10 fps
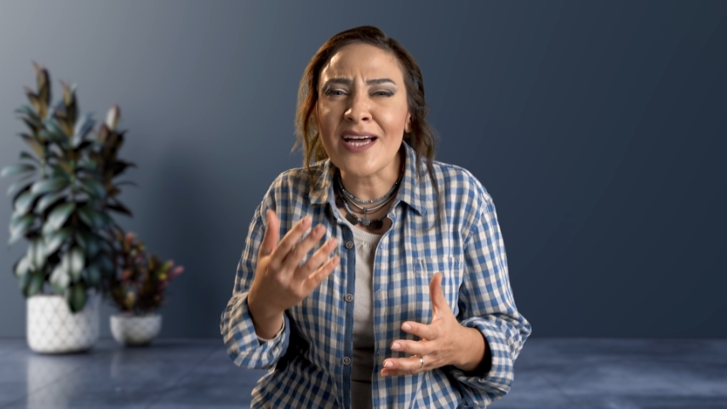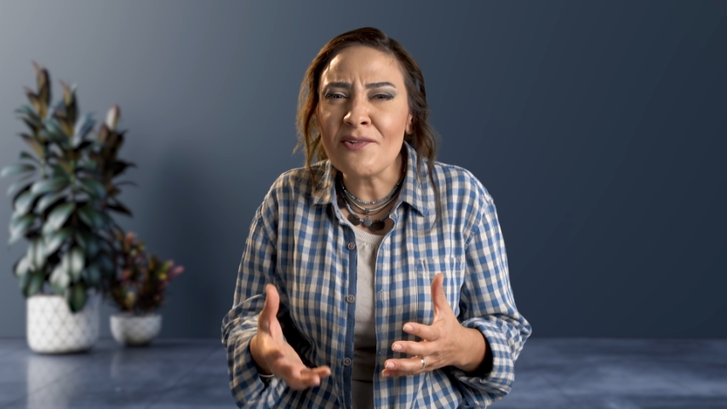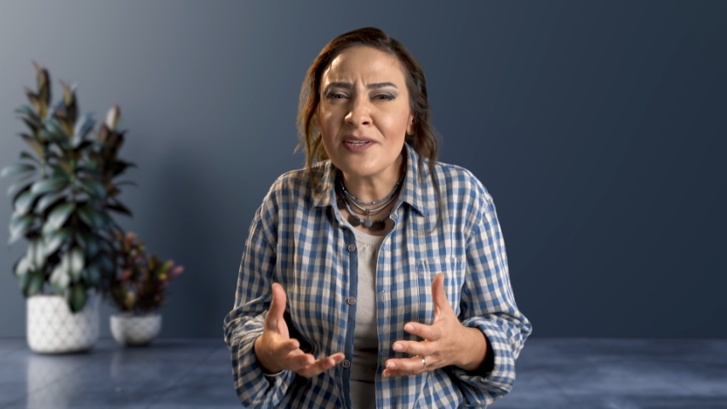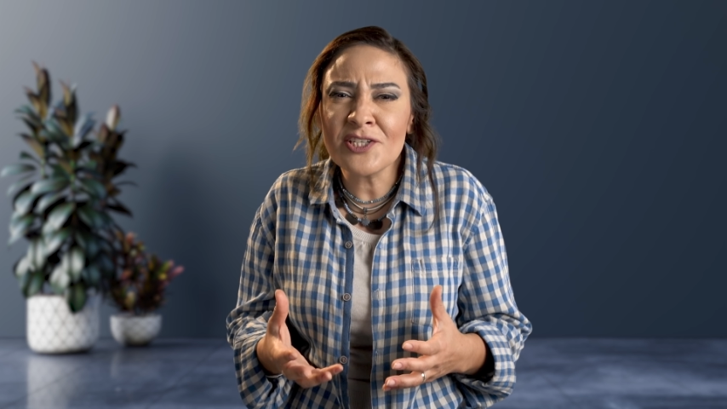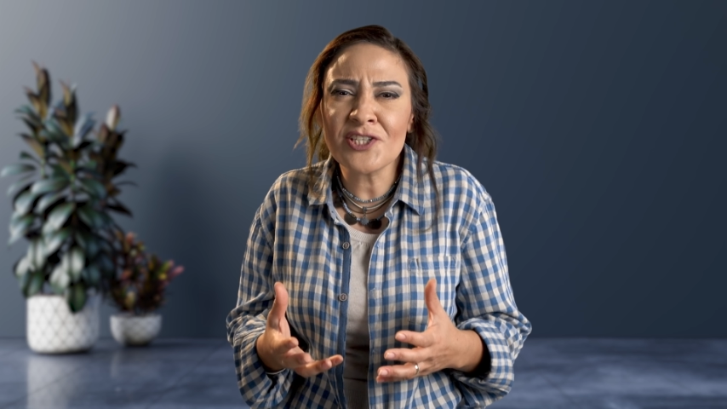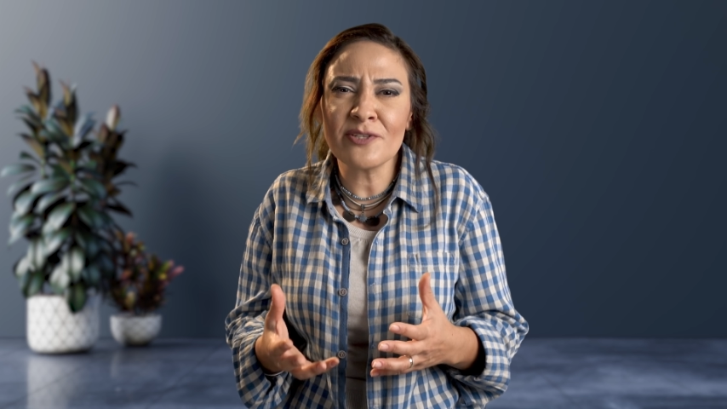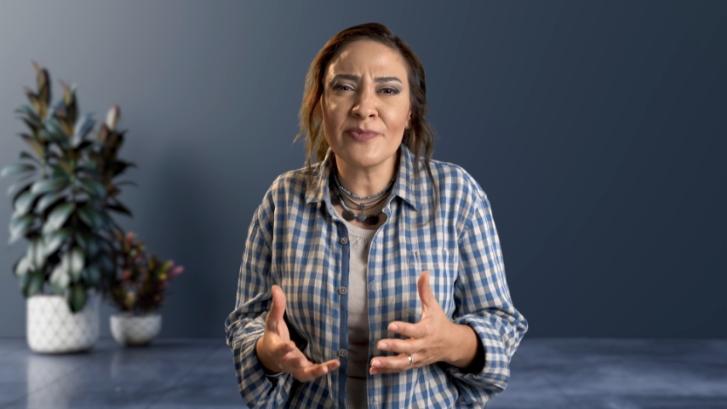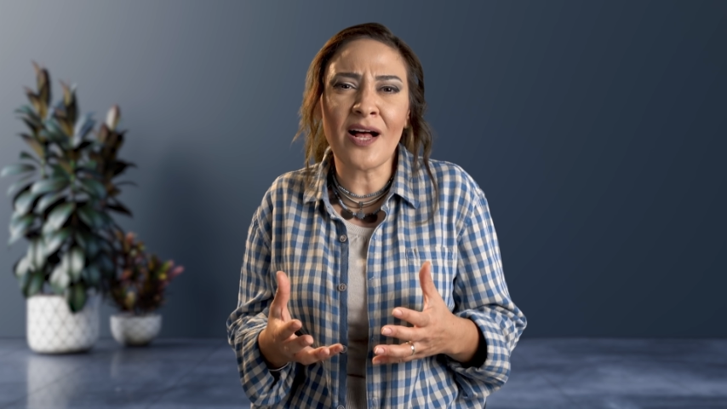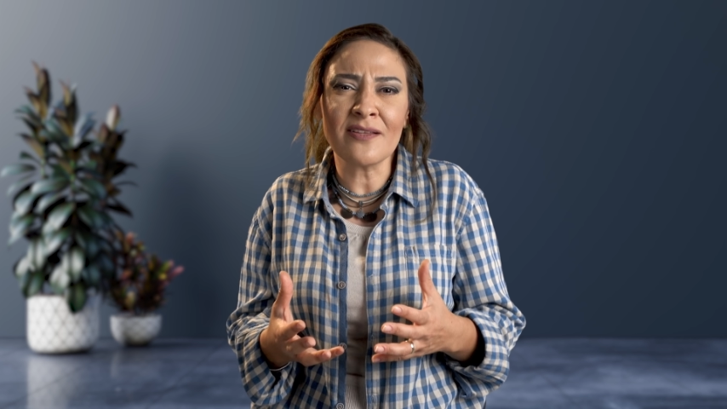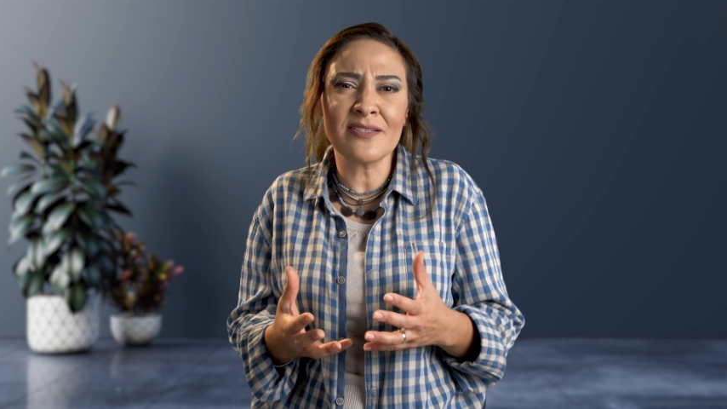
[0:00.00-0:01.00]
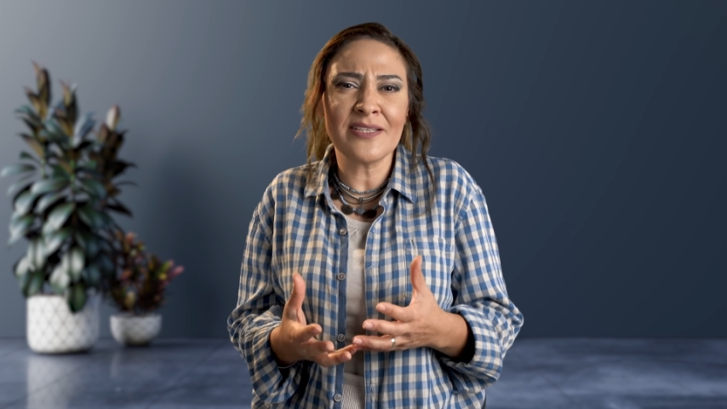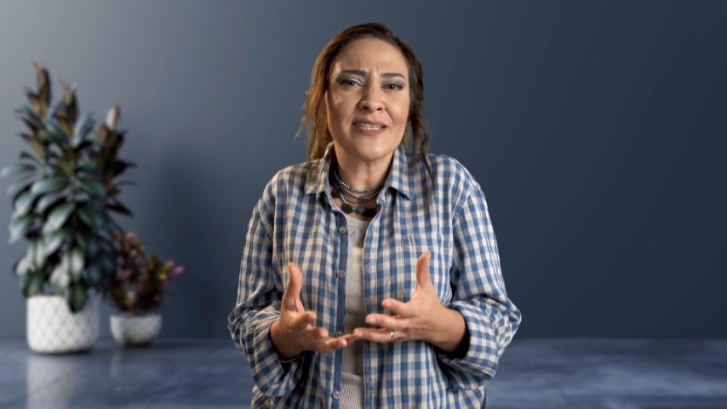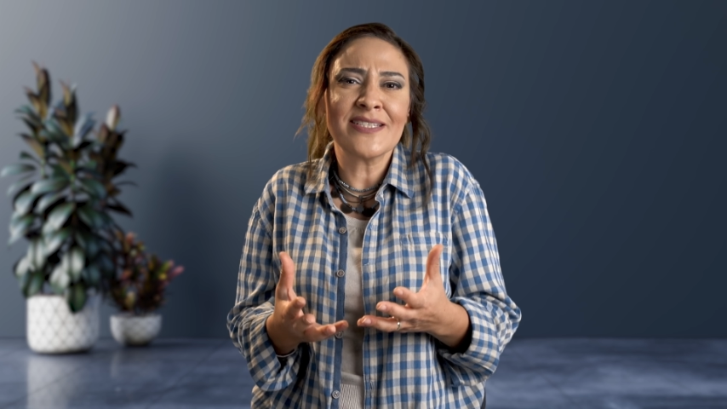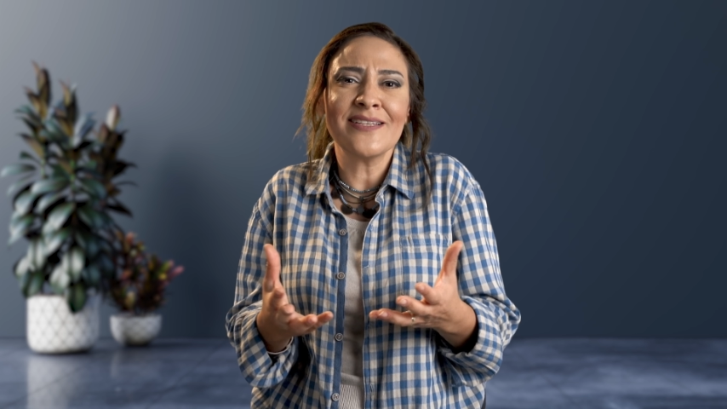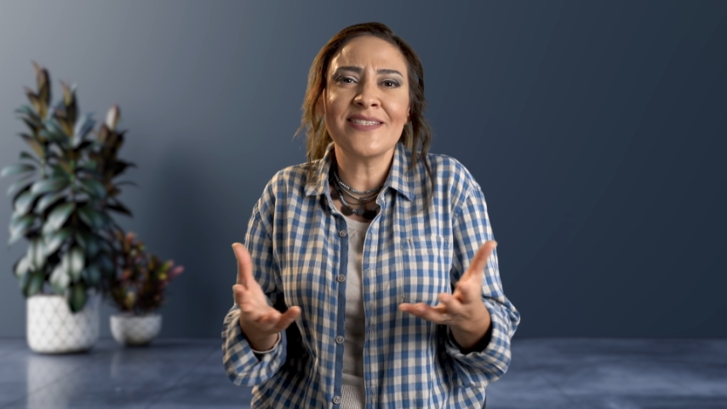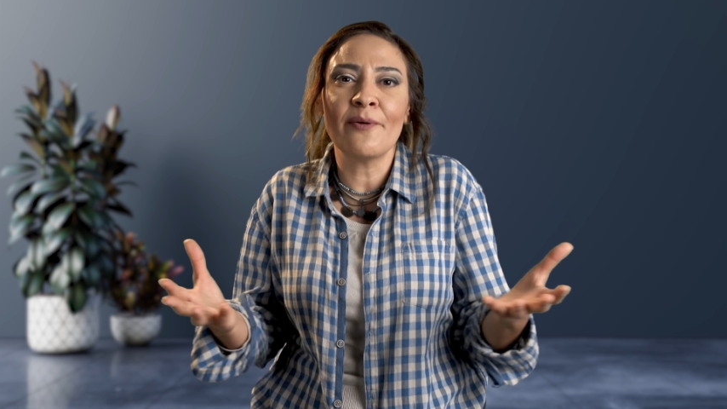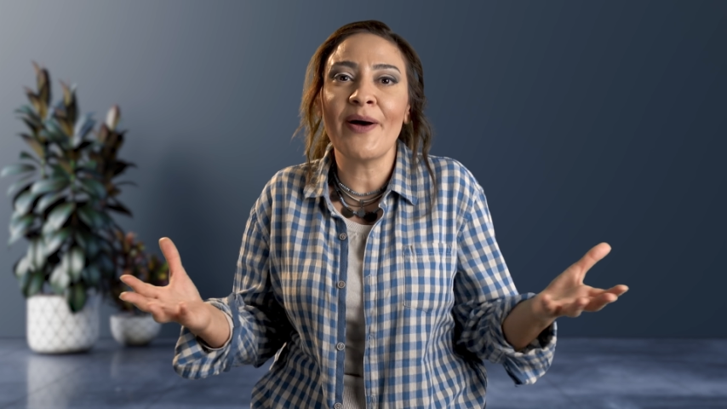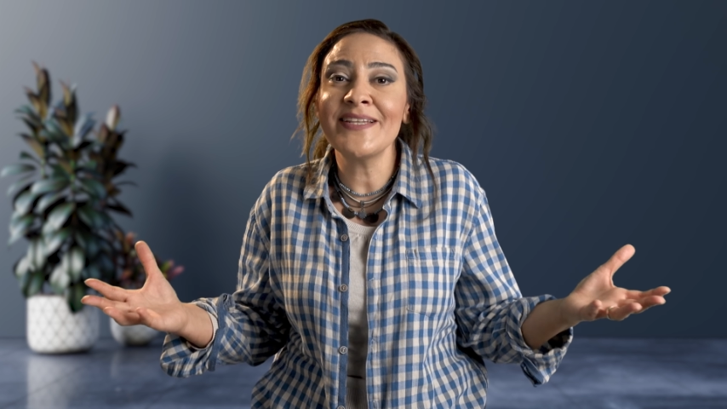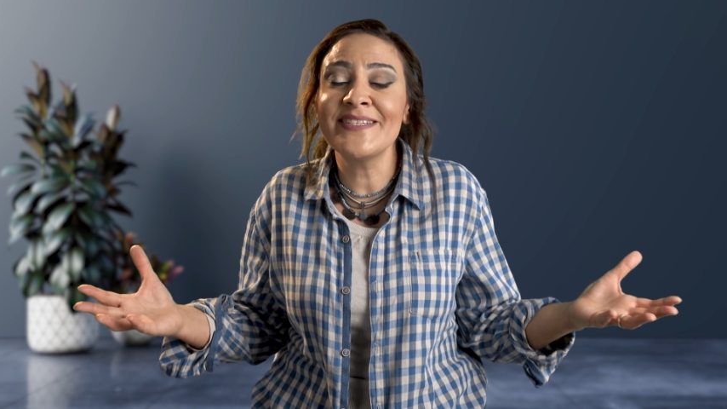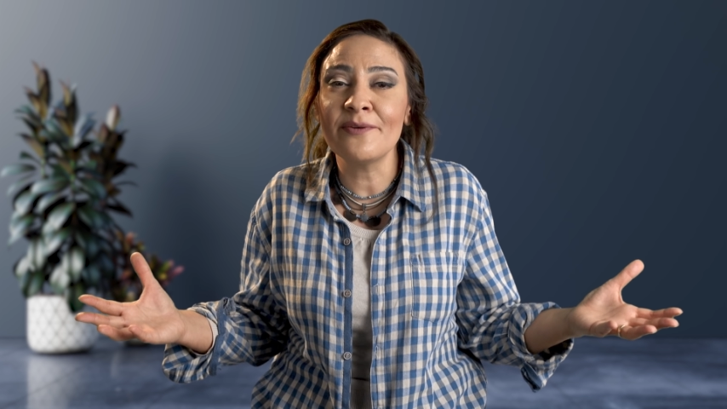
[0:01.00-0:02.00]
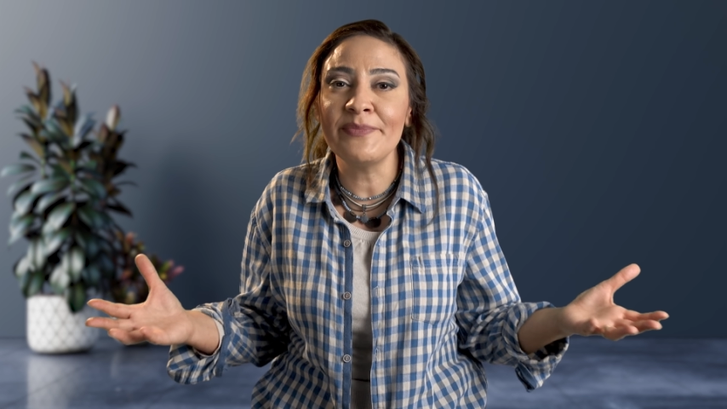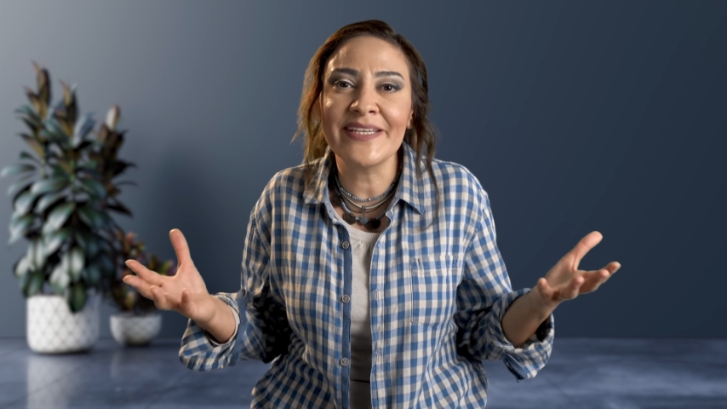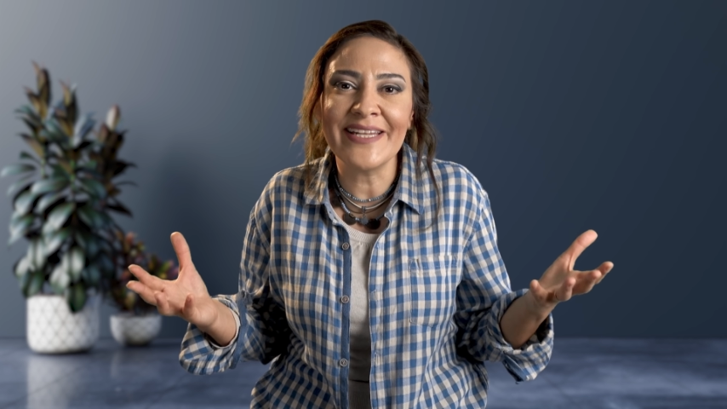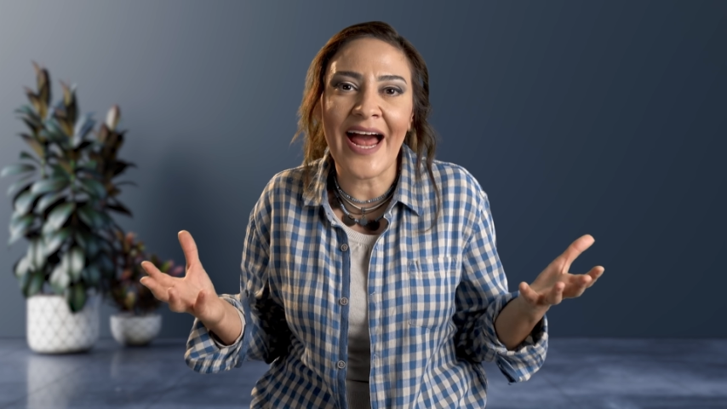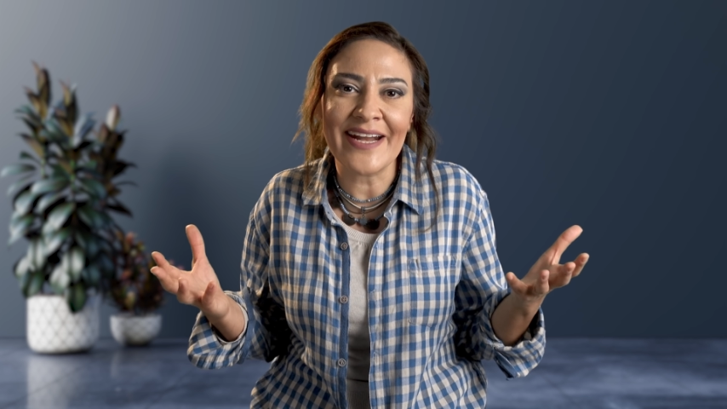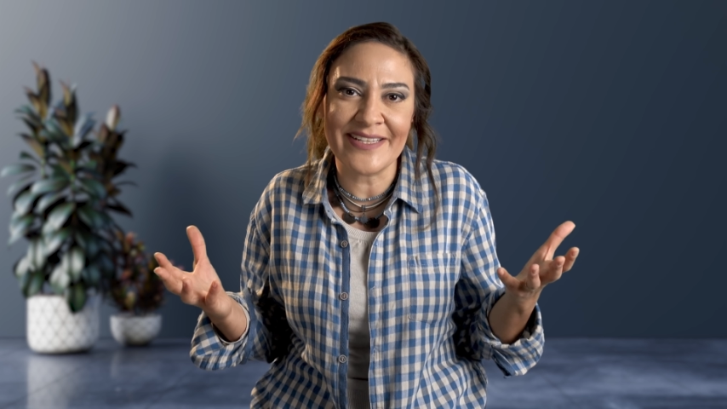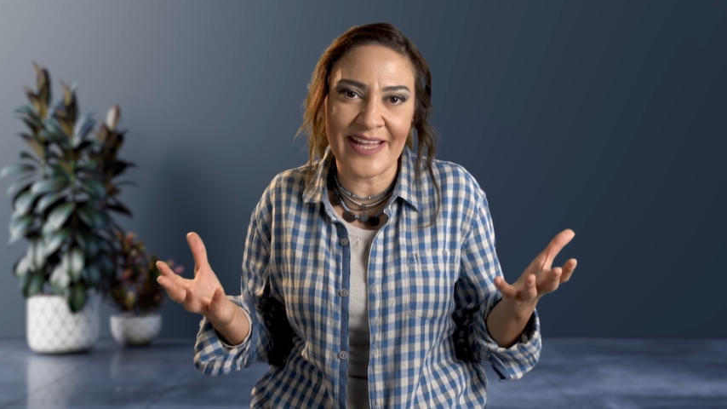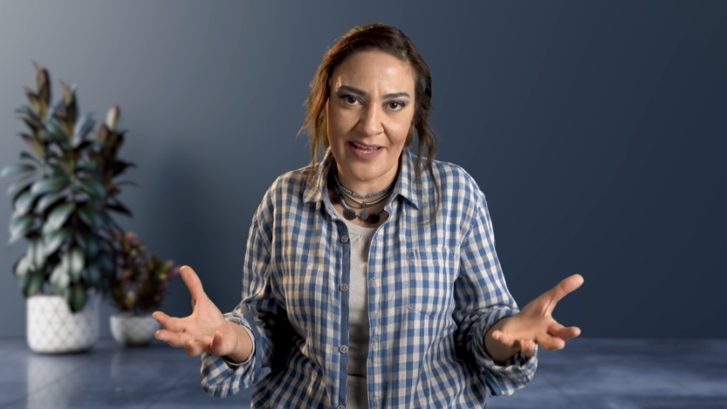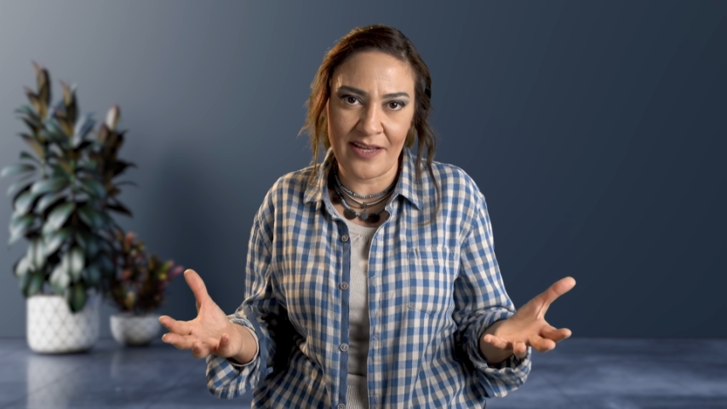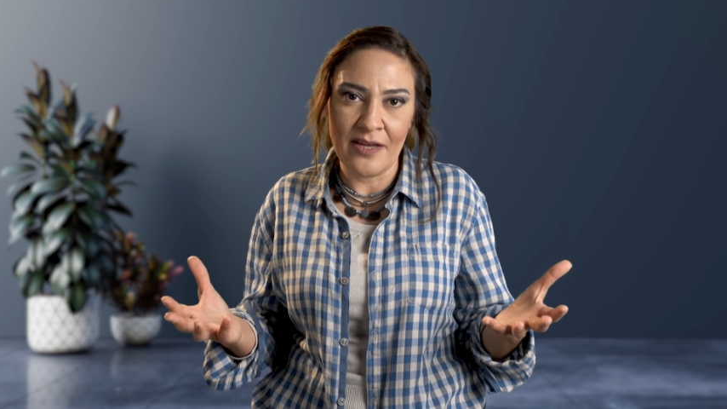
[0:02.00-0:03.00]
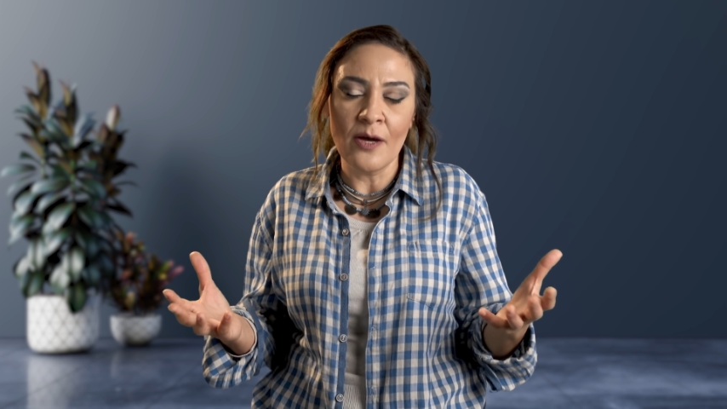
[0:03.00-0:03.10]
davranışlarımın altında yatan temel dinamikler ne?